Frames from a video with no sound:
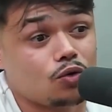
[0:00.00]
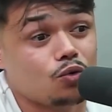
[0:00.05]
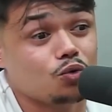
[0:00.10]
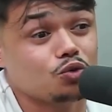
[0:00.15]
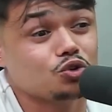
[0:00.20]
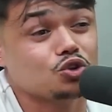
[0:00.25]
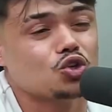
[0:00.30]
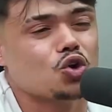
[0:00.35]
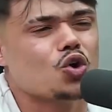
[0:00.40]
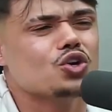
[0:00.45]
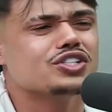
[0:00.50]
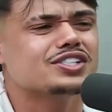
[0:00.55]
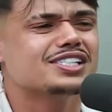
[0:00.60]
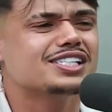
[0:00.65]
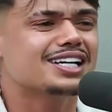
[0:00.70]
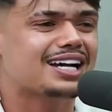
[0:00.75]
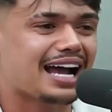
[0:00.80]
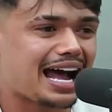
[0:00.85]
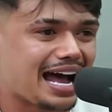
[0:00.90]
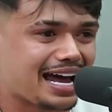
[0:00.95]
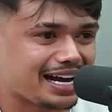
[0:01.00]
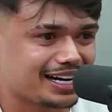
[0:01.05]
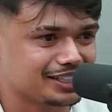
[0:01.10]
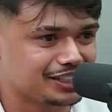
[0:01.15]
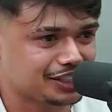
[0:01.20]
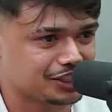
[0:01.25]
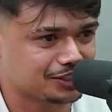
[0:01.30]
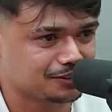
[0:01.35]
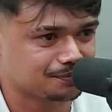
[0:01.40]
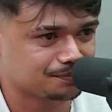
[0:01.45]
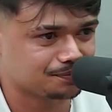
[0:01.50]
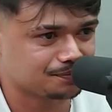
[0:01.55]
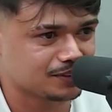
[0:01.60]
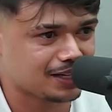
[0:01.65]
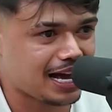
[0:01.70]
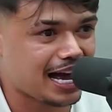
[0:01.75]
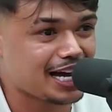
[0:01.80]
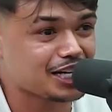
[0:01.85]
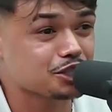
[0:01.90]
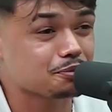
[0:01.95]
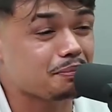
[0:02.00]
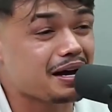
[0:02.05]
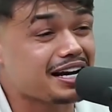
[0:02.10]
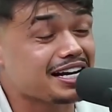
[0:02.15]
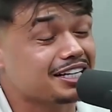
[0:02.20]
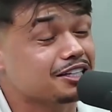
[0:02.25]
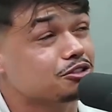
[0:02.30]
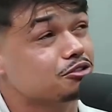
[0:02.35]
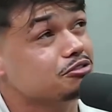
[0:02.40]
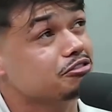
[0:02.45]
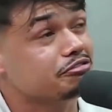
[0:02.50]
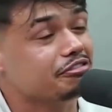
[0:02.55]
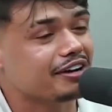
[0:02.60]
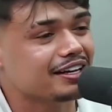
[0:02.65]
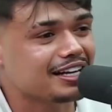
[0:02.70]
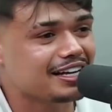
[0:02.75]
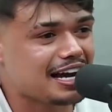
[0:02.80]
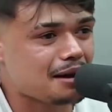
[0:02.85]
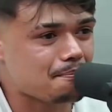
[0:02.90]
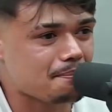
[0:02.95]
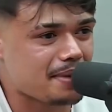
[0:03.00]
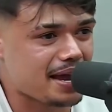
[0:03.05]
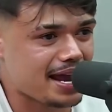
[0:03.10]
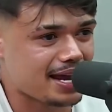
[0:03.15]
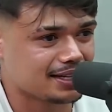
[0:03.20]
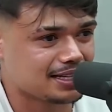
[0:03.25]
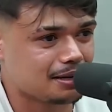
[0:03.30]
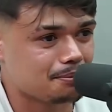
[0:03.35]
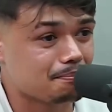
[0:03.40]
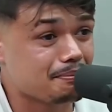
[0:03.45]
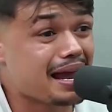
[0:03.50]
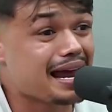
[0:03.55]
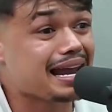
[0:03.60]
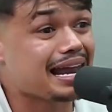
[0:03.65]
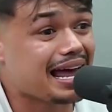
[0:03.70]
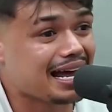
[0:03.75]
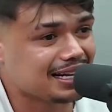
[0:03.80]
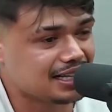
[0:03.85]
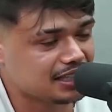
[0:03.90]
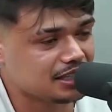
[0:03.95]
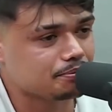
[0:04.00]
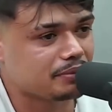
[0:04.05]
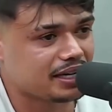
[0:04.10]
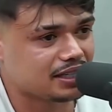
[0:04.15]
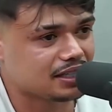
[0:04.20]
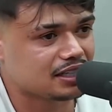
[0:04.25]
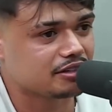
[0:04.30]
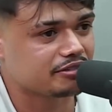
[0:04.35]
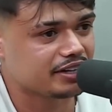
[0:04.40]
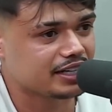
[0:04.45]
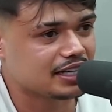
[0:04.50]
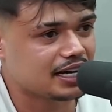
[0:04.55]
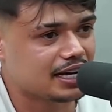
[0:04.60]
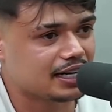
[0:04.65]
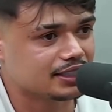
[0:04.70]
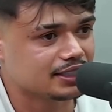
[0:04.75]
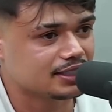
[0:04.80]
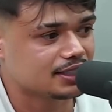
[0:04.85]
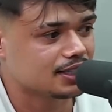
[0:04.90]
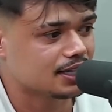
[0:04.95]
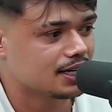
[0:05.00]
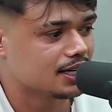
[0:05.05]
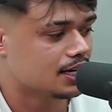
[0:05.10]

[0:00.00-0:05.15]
com 12 caras, as paredes tudo fedendo a merda, melada de merda na verdade,